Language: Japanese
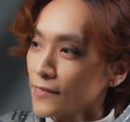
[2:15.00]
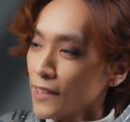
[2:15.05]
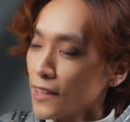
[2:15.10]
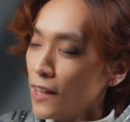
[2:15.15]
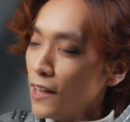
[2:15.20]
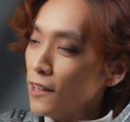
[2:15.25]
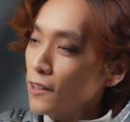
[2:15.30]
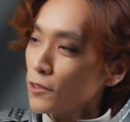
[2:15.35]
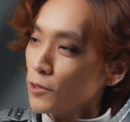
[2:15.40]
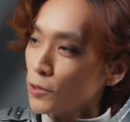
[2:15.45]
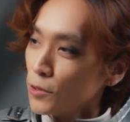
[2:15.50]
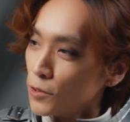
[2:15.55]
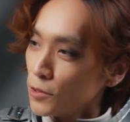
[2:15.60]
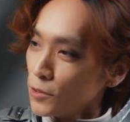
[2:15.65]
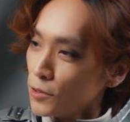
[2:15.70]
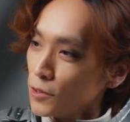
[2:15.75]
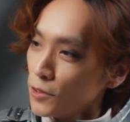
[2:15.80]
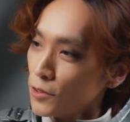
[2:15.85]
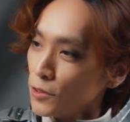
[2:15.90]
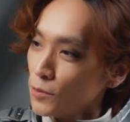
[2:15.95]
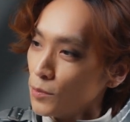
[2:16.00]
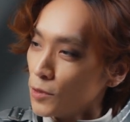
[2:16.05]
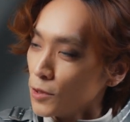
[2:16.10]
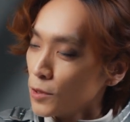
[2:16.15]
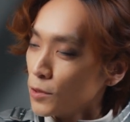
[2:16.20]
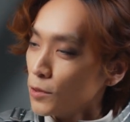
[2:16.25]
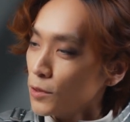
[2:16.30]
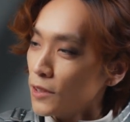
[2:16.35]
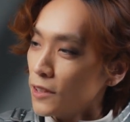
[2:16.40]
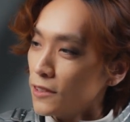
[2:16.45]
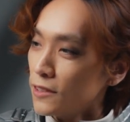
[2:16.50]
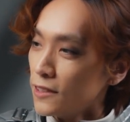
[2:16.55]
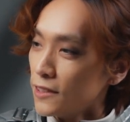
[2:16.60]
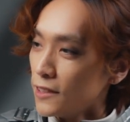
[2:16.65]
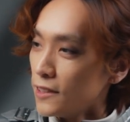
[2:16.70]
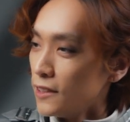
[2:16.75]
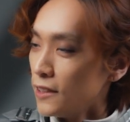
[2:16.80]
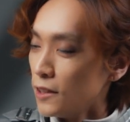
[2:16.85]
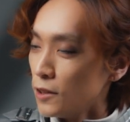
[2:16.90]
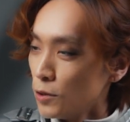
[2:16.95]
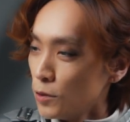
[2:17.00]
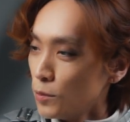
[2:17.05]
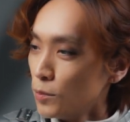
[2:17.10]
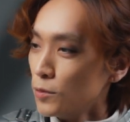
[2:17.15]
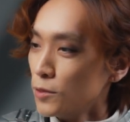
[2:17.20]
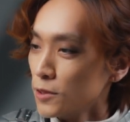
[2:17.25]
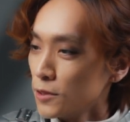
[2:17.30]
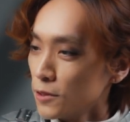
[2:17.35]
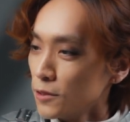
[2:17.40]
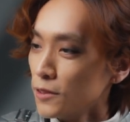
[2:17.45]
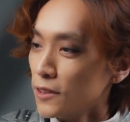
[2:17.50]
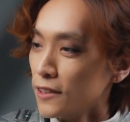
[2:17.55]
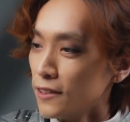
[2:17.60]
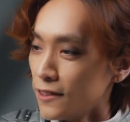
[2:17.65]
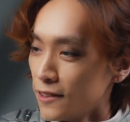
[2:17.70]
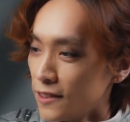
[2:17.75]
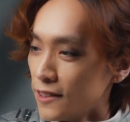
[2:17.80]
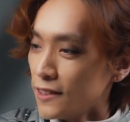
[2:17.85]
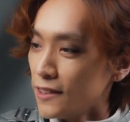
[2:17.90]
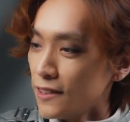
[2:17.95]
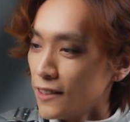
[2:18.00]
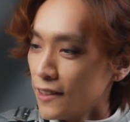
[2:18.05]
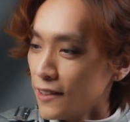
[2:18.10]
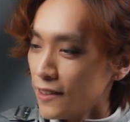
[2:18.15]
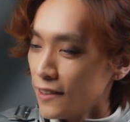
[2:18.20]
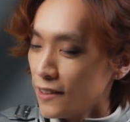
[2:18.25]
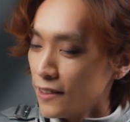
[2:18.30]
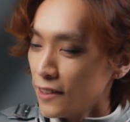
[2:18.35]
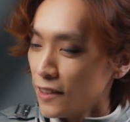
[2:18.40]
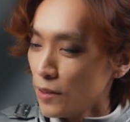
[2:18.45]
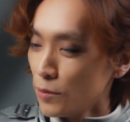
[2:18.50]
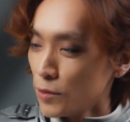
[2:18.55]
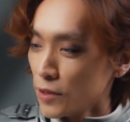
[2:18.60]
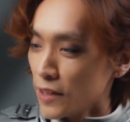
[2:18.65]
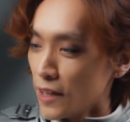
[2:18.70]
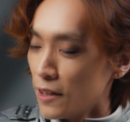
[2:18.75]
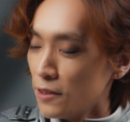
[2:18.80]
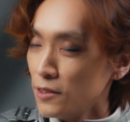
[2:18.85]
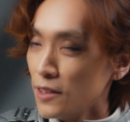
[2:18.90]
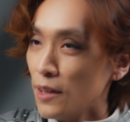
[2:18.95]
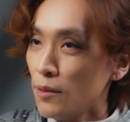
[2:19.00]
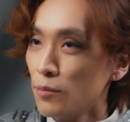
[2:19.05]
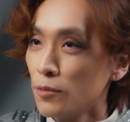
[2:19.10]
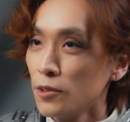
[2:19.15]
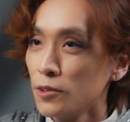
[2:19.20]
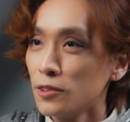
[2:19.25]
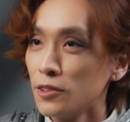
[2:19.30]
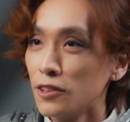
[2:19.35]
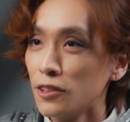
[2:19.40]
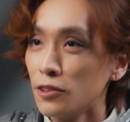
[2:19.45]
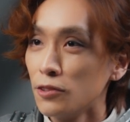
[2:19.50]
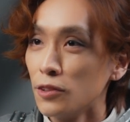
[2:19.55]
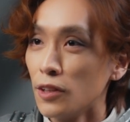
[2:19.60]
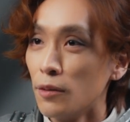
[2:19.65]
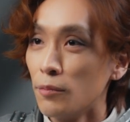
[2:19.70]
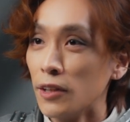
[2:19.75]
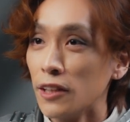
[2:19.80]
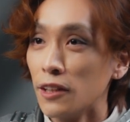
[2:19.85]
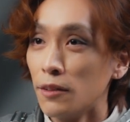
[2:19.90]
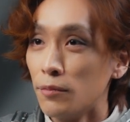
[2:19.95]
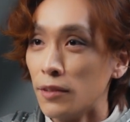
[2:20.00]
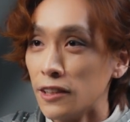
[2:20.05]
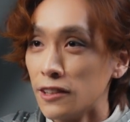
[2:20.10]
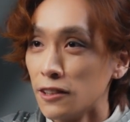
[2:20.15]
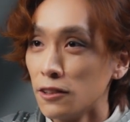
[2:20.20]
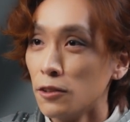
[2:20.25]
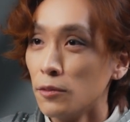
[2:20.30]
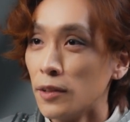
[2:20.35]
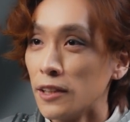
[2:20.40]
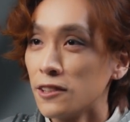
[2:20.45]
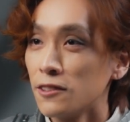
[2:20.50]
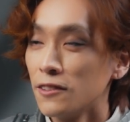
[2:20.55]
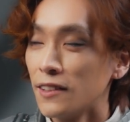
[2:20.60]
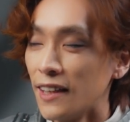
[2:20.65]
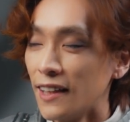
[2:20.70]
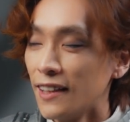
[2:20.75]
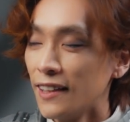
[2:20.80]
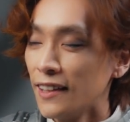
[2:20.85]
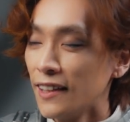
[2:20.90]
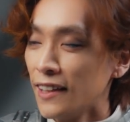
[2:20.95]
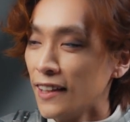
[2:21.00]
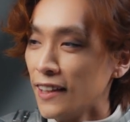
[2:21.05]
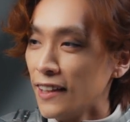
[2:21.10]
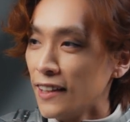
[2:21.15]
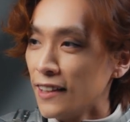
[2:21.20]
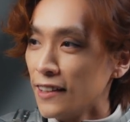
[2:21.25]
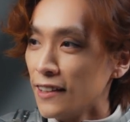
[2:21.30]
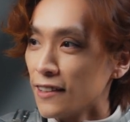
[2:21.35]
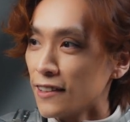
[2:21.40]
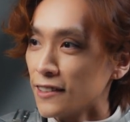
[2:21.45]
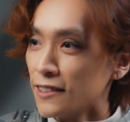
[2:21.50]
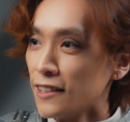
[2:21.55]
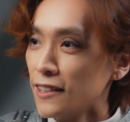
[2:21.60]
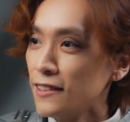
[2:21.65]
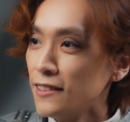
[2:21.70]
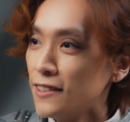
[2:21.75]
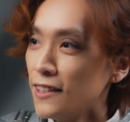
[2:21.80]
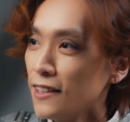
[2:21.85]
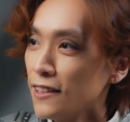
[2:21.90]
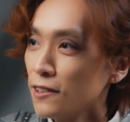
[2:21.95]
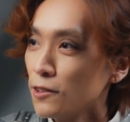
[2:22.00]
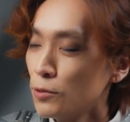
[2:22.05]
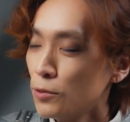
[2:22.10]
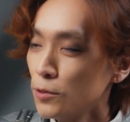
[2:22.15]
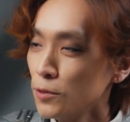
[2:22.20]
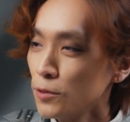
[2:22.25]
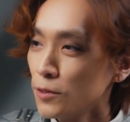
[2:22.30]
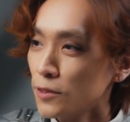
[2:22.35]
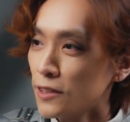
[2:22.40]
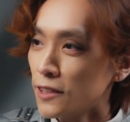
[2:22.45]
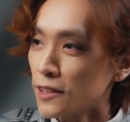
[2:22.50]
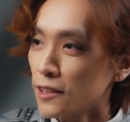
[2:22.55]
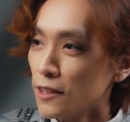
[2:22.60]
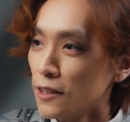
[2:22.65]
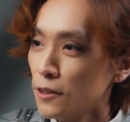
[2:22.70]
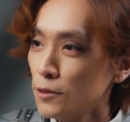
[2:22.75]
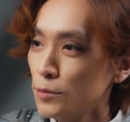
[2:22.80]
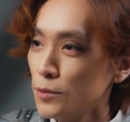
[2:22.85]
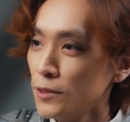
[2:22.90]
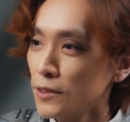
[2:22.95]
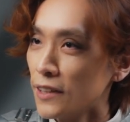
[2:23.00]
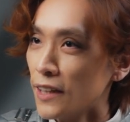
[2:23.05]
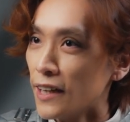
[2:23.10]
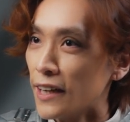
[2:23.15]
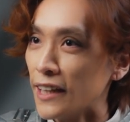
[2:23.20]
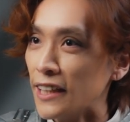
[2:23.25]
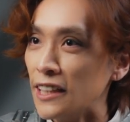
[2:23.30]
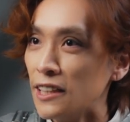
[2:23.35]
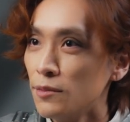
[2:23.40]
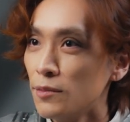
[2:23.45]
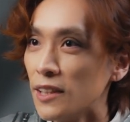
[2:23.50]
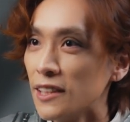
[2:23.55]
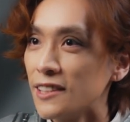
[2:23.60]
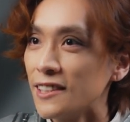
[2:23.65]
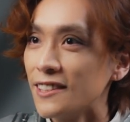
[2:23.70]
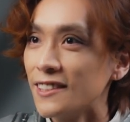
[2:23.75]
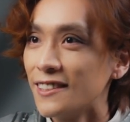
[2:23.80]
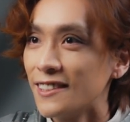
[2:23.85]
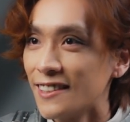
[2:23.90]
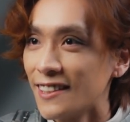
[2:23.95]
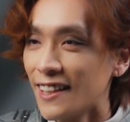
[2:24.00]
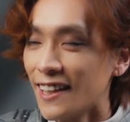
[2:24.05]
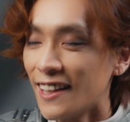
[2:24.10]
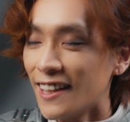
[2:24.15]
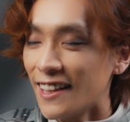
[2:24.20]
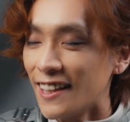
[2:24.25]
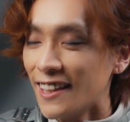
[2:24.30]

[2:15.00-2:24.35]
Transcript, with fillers: 韓国もそうですし日本もそうですしでもやる演目っていうのはまた別の場所でなんか全然こう違う文化が入り混じった、